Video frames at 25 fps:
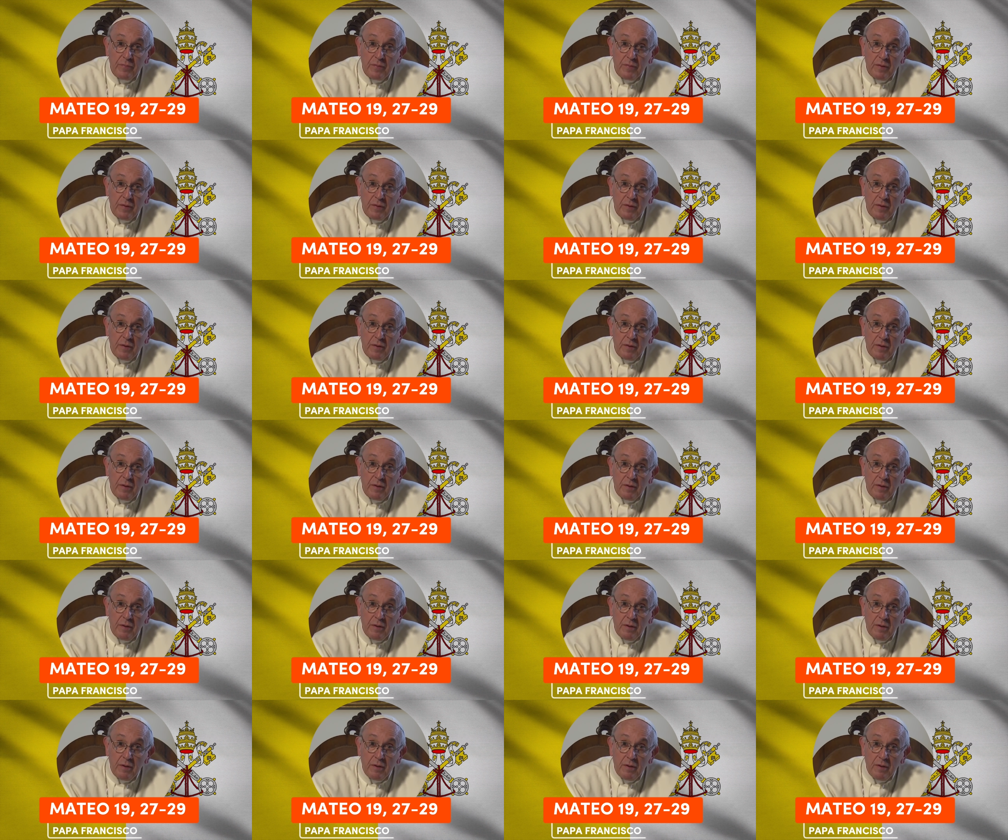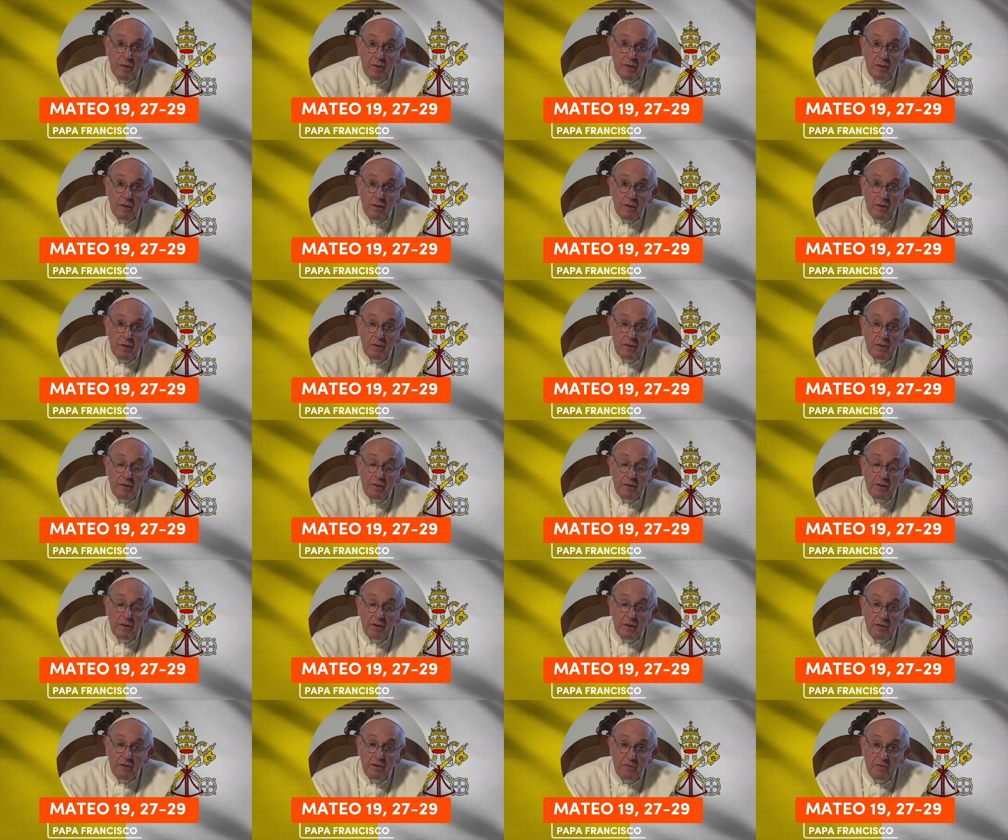Oración.
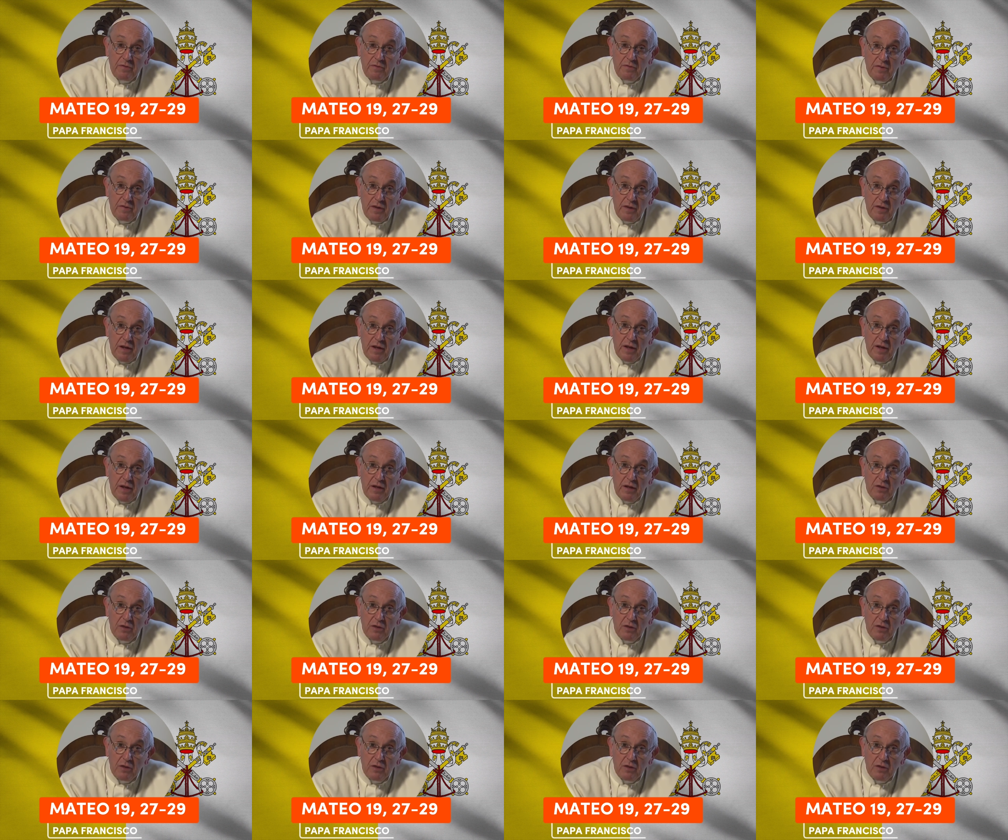Señor,